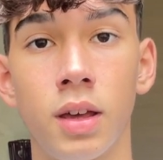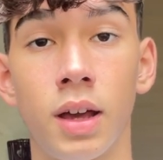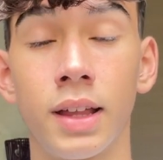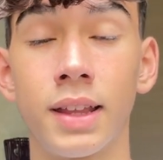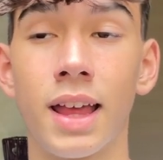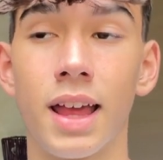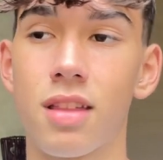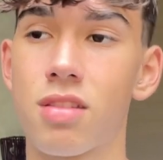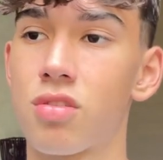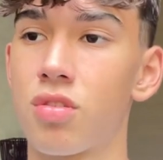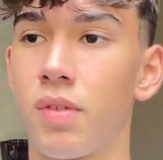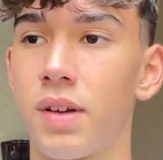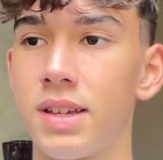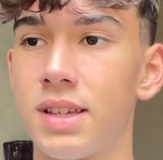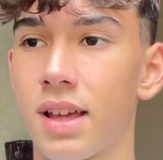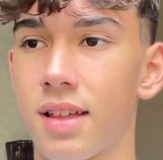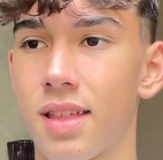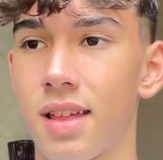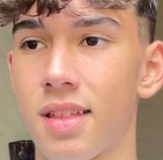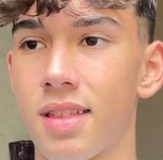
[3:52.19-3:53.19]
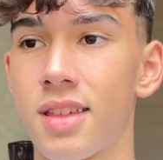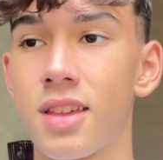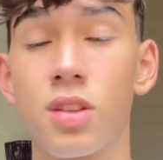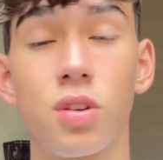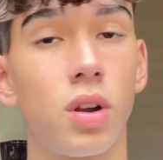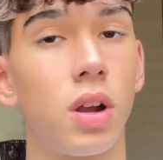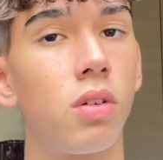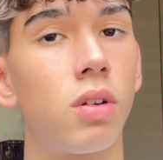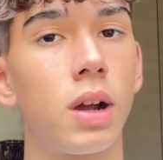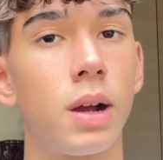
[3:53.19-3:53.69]
adesso vai a San
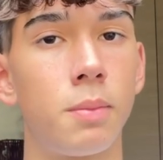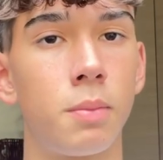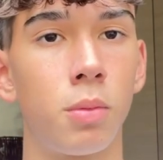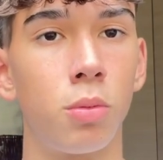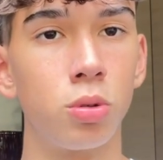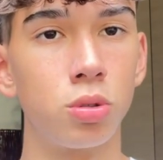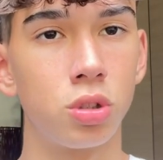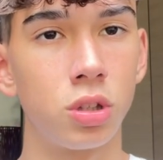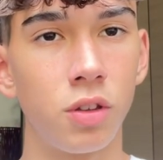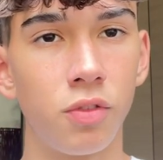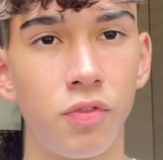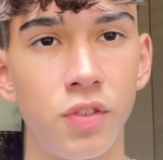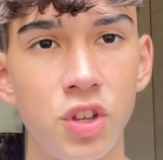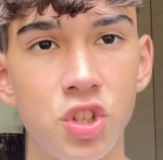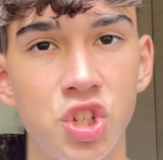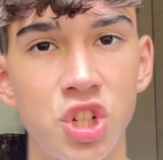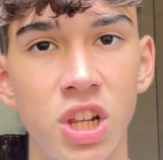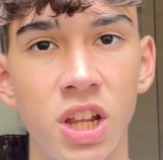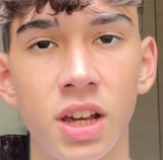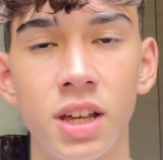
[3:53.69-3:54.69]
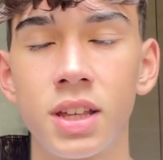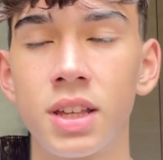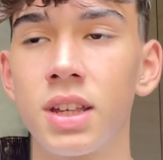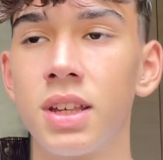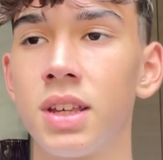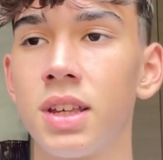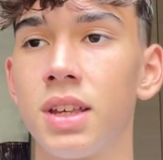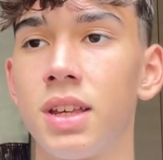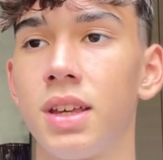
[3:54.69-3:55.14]
Siro che è un campo molto difficile.